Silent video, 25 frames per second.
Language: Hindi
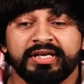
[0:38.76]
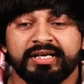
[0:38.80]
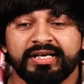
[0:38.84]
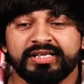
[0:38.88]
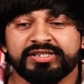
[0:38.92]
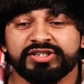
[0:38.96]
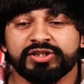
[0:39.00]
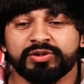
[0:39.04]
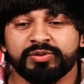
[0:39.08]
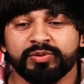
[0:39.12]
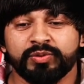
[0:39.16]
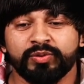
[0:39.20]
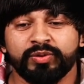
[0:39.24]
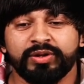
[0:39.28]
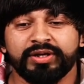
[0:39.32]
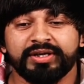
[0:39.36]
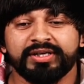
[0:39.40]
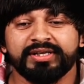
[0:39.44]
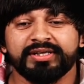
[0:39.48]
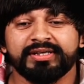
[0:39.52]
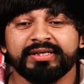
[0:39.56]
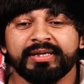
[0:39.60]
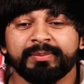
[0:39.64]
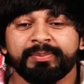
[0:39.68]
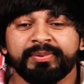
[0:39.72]
कि सकूल
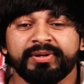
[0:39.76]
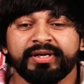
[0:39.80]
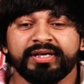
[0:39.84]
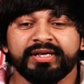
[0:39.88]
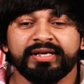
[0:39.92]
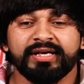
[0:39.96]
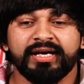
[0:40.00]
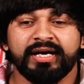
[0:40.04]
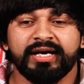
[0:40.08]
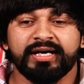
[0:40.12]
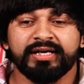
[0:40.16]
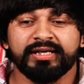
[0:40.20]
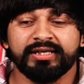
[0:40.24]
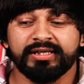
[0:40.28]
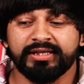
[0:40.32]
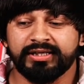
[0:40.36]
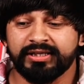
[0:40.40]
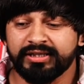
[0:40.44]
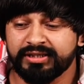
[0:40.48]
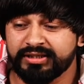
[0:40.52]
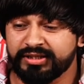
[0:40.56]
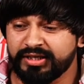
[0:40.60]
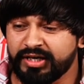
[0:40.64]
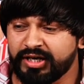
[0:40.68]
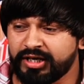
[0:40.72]
की अपनी यारी
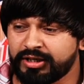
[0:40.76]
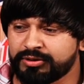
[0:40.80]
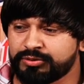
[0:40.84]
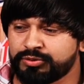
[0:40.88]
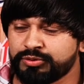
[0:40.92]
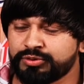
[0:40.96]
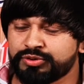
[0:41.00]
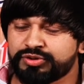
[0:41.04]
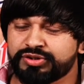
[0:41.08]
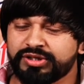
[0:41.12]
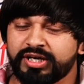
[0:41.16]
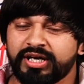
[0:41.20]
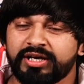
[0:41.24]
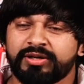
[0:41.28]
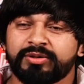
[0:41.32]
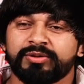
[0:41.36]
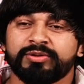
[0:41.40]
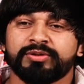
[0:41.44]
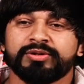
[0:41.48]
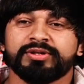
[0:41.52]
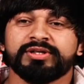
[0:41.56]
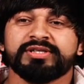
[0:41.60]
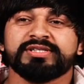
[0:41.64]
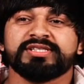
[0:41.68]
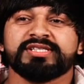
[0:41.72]
ना दूसरा
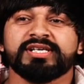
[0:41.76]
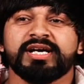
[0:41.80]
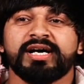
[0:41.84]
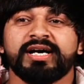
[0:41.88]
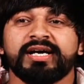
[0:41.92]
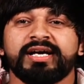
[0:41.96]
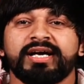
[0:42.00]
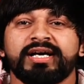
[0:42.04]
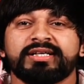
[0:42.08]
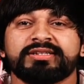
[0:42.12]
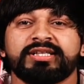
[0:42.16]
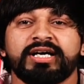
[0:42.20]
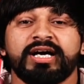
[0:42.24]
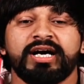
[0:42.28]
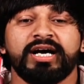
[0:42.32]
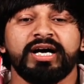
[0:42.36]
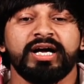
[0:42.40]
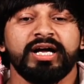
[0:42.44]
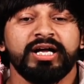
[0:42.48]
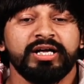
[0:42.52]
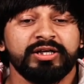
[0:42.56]
कोई चाया था